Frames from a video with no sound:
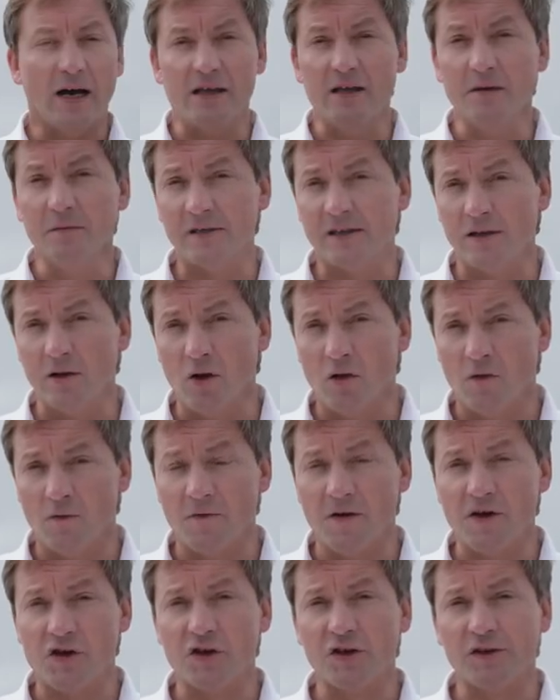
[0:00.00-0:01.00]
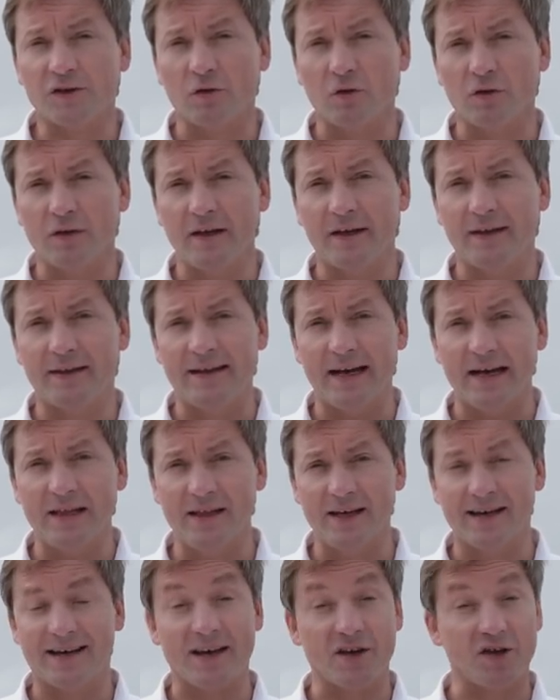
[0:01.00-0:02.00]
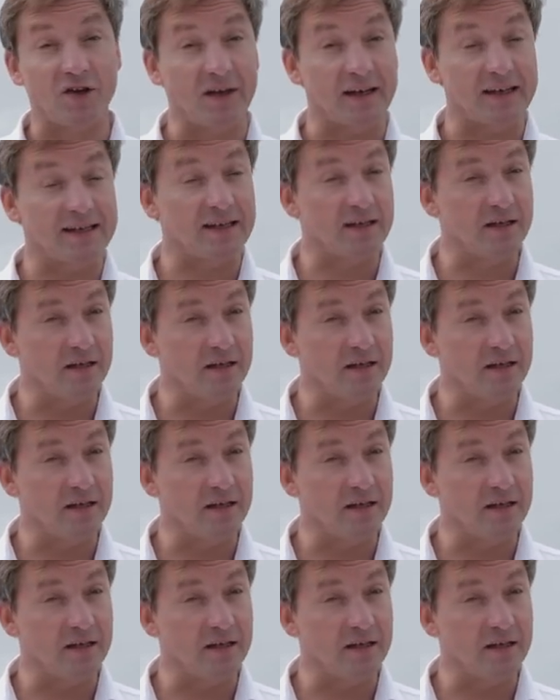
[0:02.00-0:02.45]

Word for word: Одним словом, ваши исходные данные каждый раз